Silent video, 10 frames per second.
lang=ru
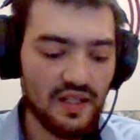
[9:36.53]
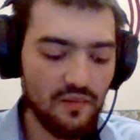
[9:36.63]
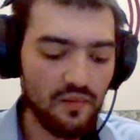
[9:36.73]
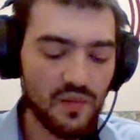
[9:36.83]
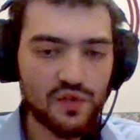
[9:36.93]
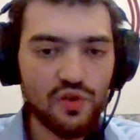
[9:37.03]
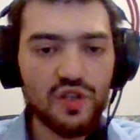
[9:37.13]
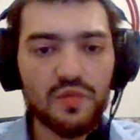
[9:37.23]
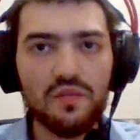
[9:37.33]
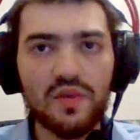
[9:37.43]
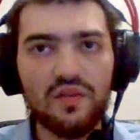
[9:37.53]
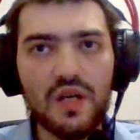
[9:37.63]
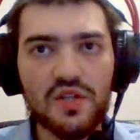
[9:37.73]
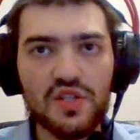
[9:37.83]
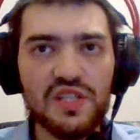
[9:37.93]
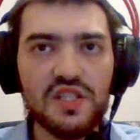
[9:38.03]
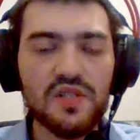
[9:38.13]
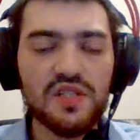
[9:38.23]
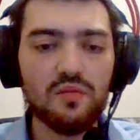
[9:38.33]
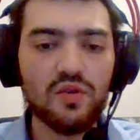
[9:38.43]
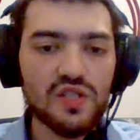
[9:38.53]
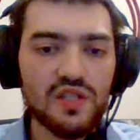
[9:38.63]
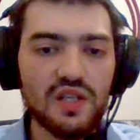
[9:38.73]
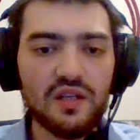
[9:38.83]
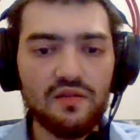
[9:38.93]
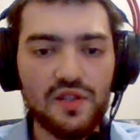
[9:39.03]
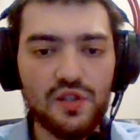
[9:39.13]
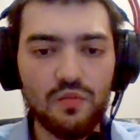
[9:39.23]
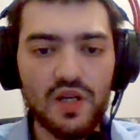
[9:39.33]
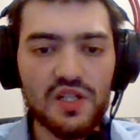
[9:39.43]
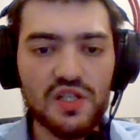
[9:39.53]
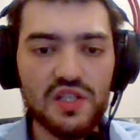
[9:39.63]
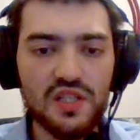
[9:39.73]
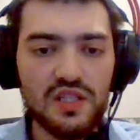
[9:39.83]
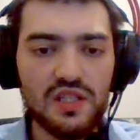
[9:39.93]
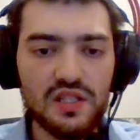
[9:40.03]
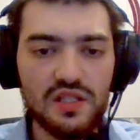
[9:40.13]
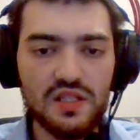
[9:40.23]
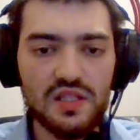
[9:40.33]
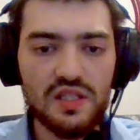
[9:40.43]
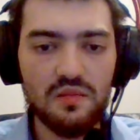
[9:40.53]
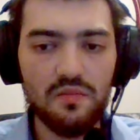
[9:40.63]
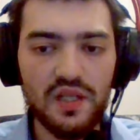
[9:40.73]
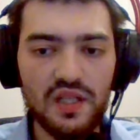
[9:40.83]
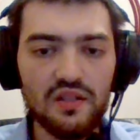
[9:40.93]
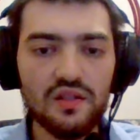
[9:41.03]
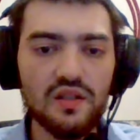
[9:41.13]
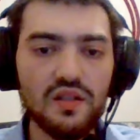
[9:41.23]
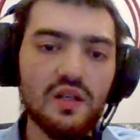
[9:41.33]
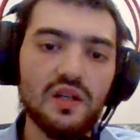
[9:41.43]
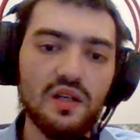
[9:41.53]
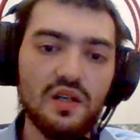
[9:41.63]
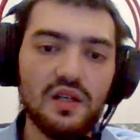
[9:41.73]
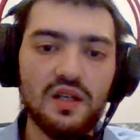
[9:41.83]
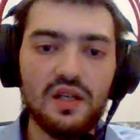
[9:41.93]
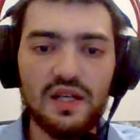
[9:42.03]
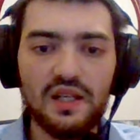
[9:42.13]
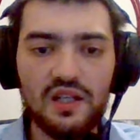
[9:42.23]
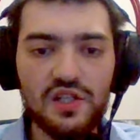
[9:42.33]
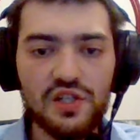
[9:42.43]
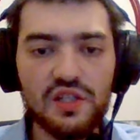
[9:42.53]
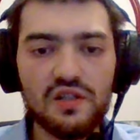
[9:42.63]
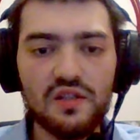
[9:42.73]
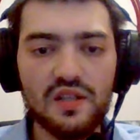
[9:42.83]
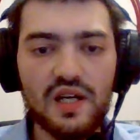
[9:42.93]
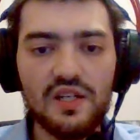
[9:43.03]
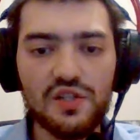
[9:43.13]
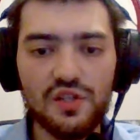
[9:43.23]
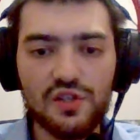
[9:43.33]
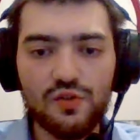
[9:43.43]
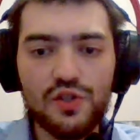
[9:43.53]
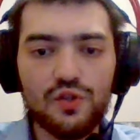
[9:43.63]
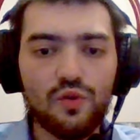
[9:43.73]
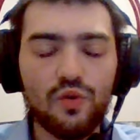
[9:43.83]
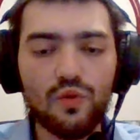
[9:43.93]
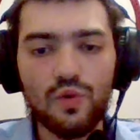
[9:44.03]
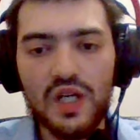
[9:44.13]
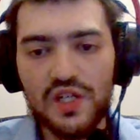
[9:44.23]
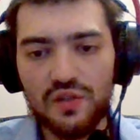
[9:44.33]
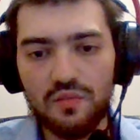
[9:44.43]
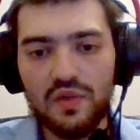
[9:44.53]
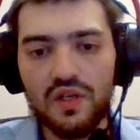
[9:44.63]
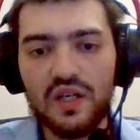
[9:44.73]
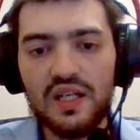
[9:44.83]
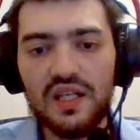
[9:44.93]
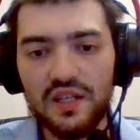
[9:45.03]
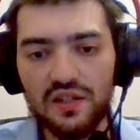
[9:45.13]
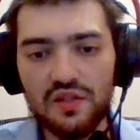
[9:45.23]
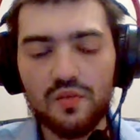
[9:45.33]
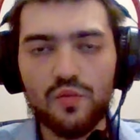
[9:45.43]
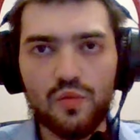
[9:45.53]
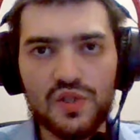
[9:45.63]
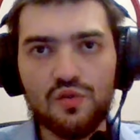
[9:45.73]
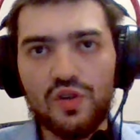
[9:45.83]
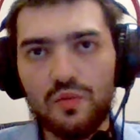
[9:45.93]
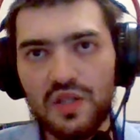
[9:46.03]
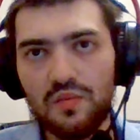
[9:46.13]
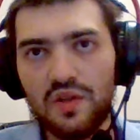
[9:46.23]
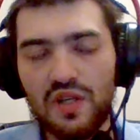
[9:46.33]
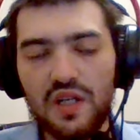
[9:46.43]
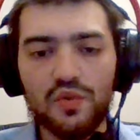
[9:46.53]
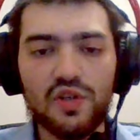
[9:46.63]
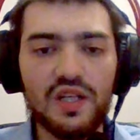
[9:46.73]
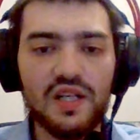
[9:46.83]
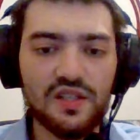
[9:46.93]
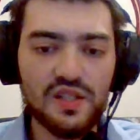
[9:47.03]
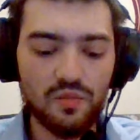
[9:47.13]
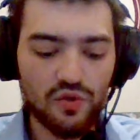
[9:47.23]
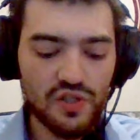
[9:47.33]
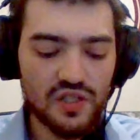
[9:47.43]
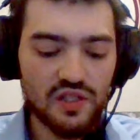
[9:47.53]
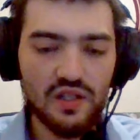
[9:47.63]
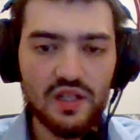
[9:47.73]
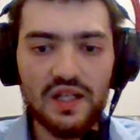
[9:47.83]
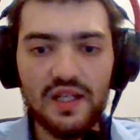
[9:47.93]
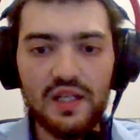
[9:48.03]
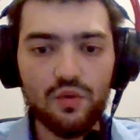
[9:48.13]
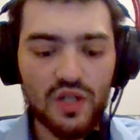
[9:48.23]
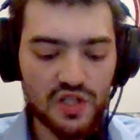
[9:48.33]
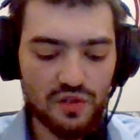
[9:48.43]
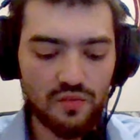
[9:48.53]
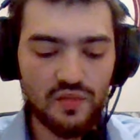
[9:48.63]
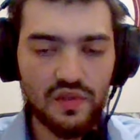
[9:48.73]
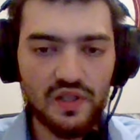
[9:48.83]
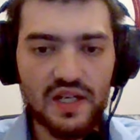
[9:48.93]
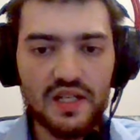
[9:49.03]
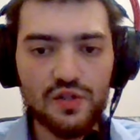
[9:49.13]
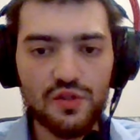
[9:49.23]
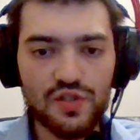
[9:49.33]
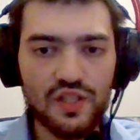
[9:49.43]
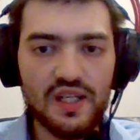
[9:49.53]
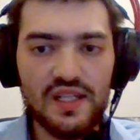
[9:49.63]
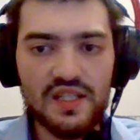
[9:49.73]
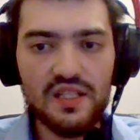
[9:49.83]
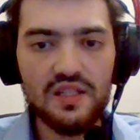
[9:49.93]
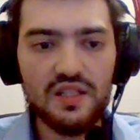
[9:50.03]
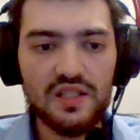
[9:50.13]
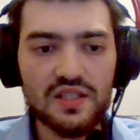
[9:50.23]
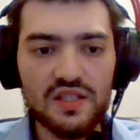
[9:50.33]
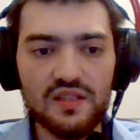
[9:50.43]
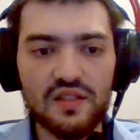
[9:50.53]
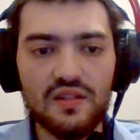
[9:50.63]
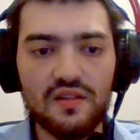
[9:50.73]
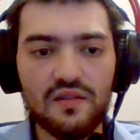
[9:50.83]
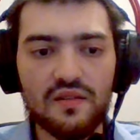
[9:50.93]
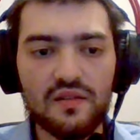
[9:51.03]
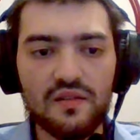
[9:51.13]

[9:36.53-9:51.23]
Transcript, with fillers: А, поскольку мы отправляем HTTP запрос, так и введем HTTP. Отлично. Далее через точку укажем клиент, ну, поскольку мы отправляем от клиента запрос, и укажем ранее созданный ID из а,